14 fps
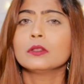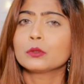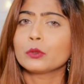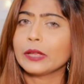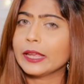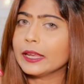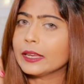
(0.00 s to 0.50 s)

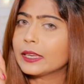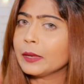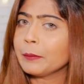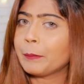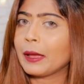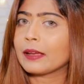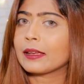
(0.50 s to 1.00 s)
तो एक ही
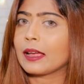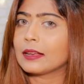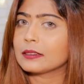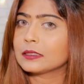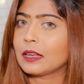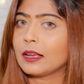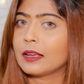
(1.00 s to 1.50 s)
पैक
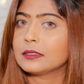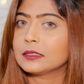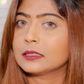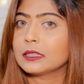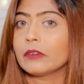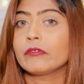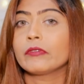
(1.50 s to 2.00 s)
ऐसा है
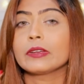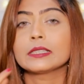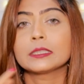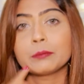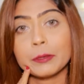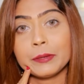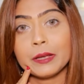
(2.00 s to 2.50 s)
जिसे आप
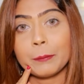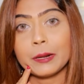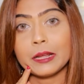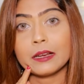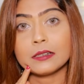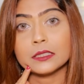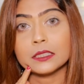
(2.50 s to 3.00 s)
फेस पे भी
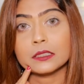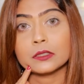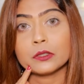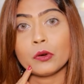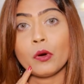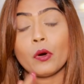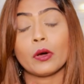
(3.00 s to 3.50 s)
अप्लाई कर
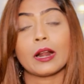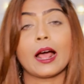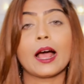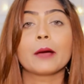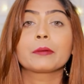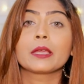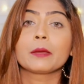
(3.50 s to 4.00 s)
सकते हो और
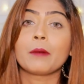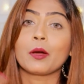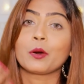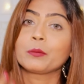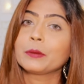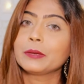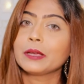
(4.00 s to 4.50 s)
आपके
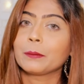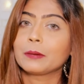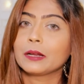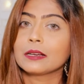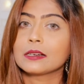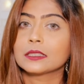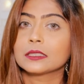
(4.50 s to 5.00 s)
बालों में भी
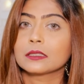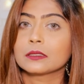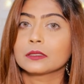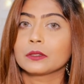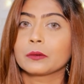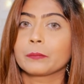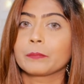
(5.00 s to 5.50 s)
अप्लाई कर
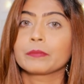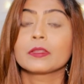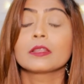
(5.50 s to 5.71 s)
सकते हो